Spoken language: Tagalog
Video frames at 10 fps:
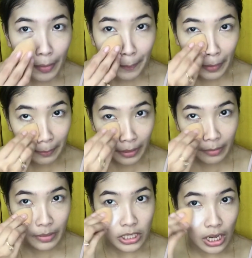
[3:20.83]
pang
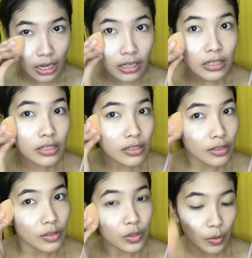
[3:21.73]
baby siya.
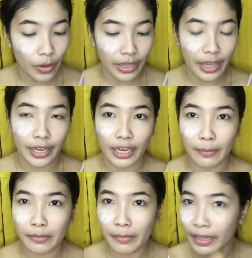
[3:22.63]
So, ayan.
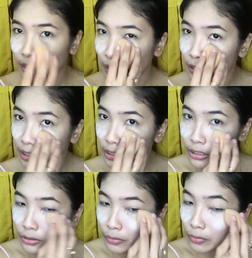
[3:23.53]
Ibibake lang
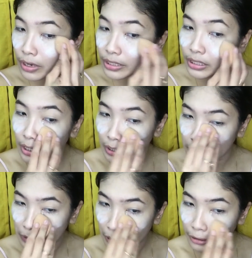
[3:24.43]
natin yung ating
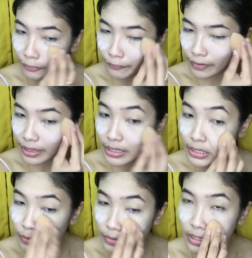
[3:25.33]
entire
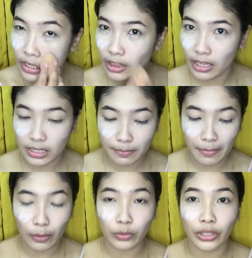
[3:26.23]
face using this
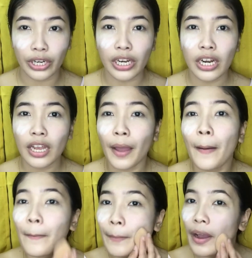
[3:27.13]
powder
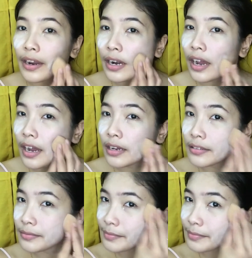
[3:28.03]
para